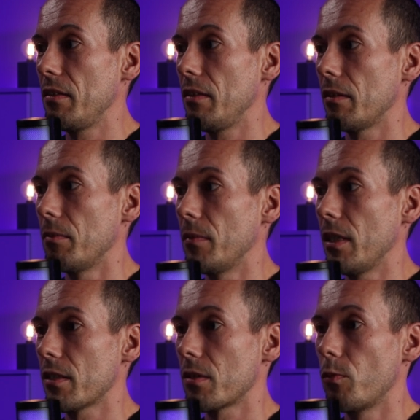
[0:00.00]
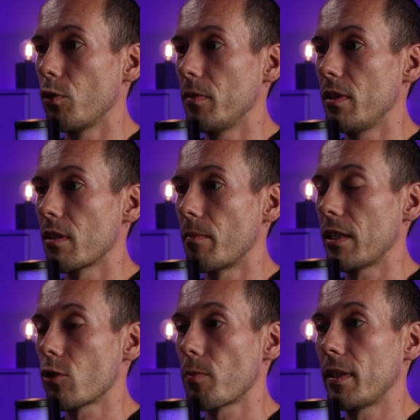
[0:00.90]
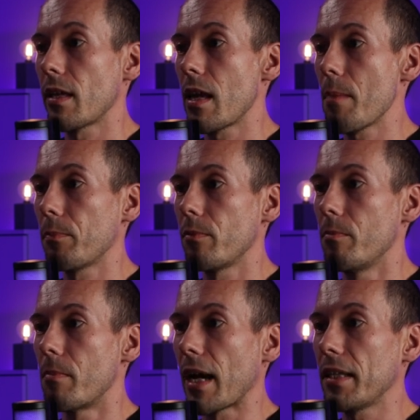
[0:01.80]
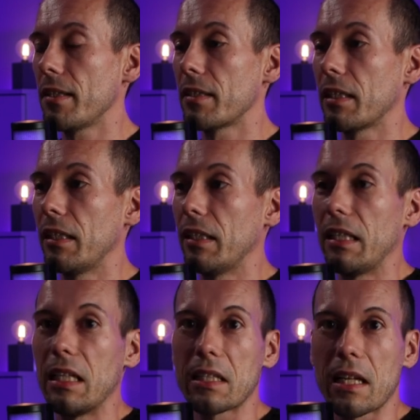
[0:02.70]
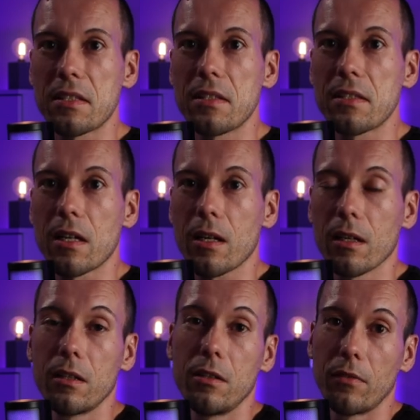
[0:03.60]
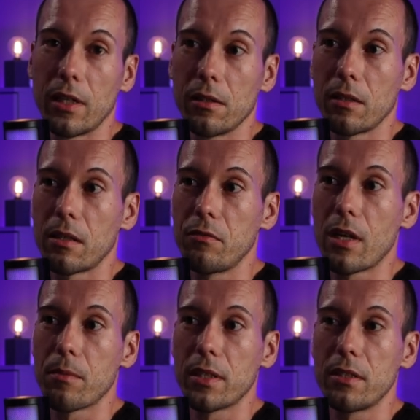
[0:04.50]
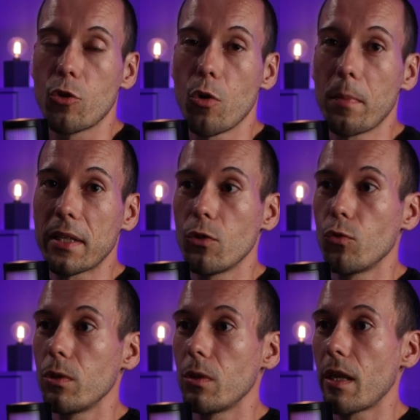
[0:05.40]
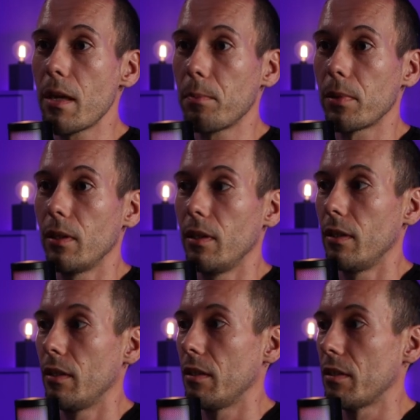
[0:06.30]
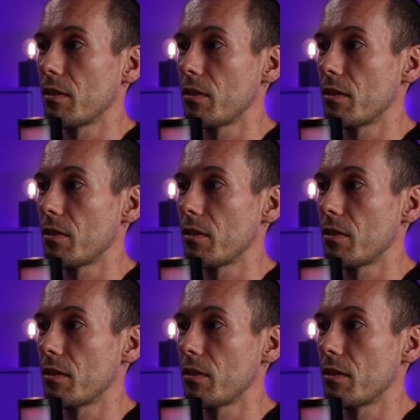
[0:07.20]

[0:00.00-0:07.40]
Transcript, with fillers: die im nächsten Punkt mit dieser Management-App meinen, ich kann es nicht sagen, weil wir haben ja die Companion-App, ich